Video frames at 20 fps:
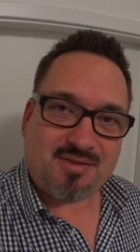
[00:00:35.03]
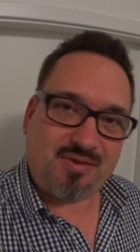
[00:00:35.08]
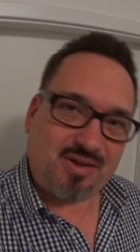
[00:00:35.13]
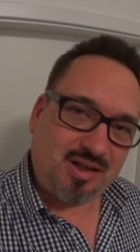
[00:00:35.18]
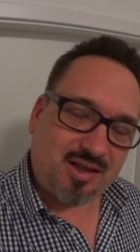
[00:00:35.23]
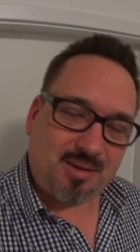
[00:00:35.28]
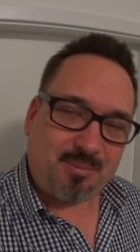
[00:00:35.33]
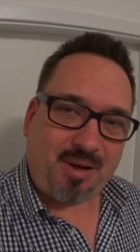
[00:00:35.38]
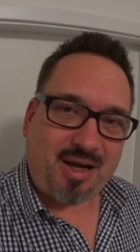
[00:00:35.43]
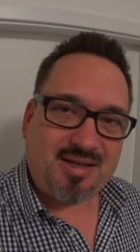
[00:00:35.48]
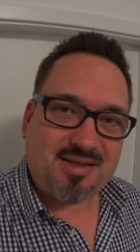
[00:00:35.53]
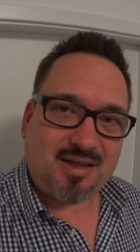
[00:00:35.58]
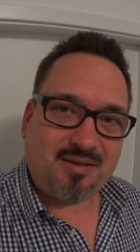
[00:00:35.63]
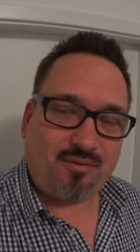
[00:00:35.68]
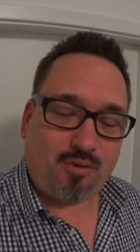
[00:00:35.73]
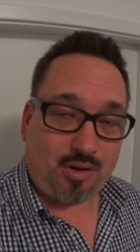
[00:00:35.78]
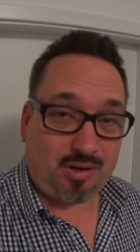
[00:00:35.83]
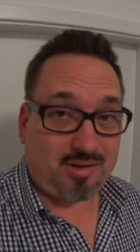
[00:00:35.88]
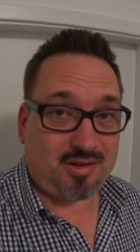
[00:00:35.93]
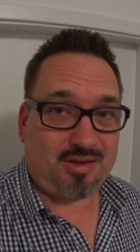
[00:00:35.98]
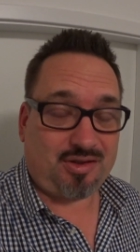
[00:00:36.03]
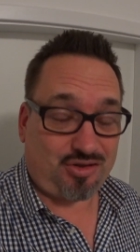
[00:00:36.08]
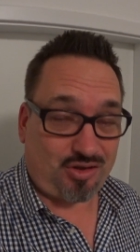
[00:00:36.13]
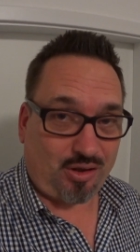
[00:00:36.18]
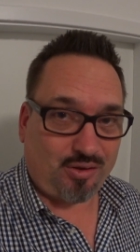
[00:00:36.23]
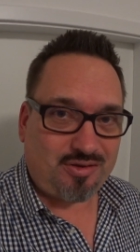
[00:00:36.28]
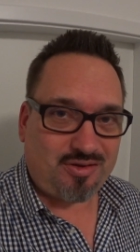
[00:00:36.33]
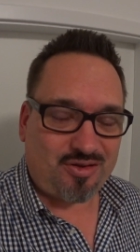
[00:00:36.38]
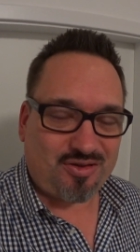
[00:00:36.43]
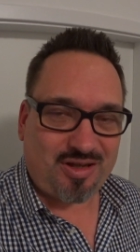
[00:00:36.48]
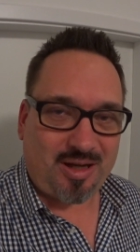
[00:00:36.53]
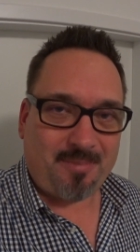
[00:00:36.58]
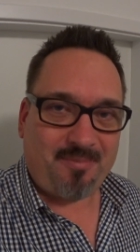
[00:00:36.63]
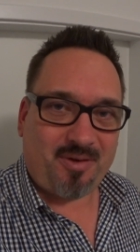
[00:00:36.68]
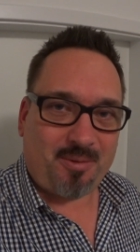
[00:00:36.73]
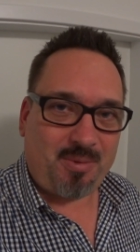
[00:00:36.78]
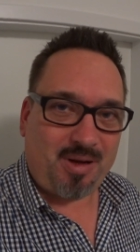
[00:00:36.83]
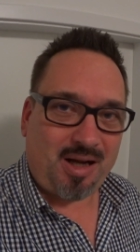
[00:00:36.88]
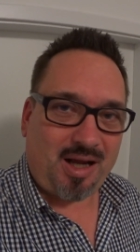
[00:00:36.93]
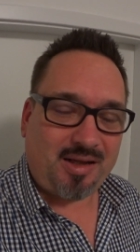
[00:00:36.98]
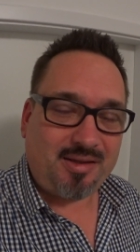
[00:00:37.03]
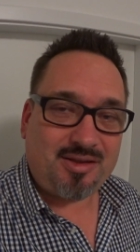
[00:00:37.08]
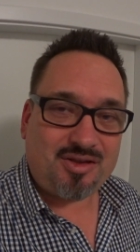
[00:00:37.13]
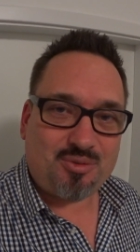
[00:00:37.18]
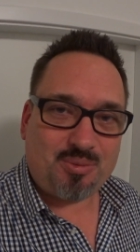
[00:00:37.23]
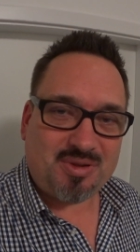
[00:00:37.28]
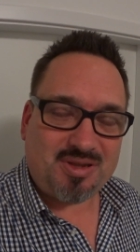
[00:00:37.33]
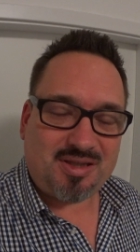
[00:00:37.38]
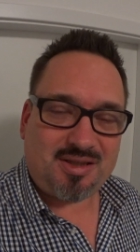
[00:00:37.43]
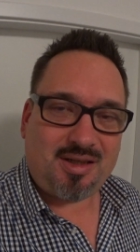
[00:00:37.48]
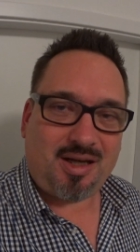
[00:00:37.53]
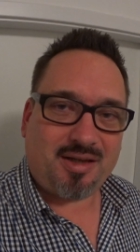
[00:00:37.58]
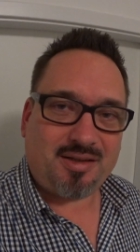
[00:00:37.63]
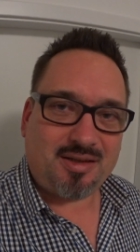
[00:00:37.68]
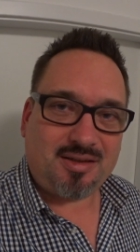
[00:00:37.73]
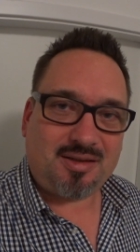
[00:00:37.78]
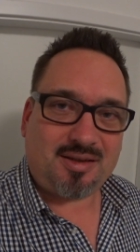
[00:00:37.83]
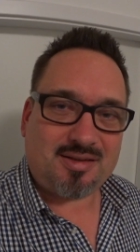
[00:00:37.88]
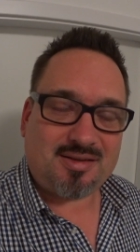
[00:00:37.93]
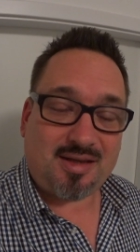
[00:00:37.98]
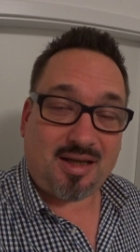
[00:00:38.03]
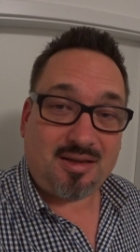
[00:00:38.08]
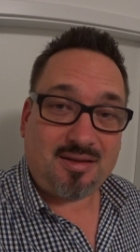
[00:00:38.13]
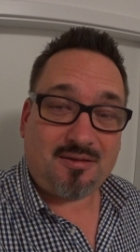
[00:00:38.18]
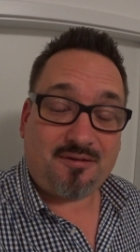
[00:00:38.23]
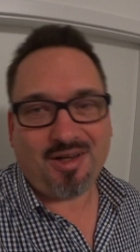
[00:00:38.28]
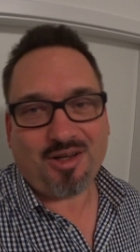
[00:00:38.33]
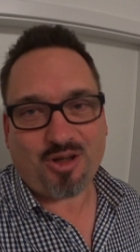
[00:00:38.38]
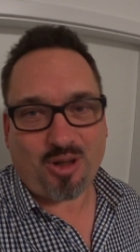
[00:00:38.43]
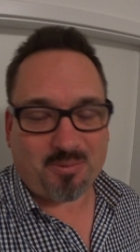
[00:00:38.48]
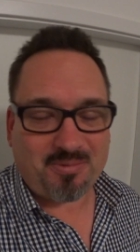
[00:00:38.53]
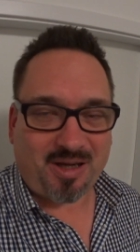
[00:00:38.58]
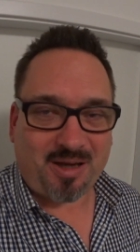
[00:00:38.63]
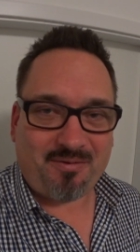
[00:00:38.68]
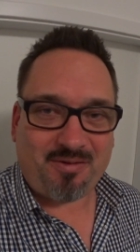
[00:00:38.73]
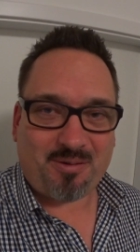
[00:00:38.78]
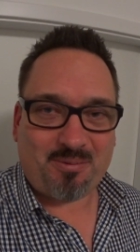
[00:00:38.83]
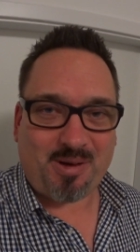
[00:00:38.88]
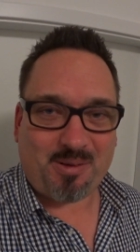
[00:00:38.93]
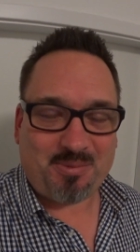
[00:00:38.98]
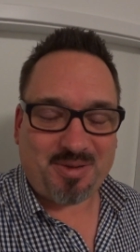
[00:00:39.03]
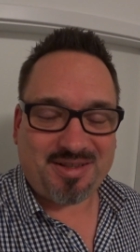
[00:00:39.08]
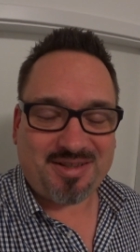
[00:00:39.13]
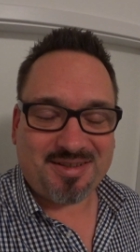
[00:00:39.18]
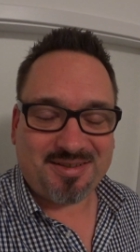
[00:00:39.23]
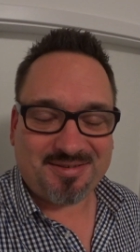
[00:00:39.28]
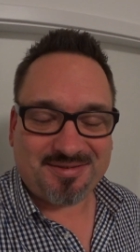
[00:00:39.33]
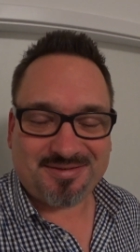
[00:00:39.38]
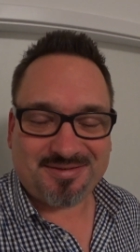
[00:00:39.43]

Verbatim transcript: Wenn ihr dabei sein wollt, schaut es euch einfach mal an. Ist mit Sicherheit interessant. Kommt einfach mal mit.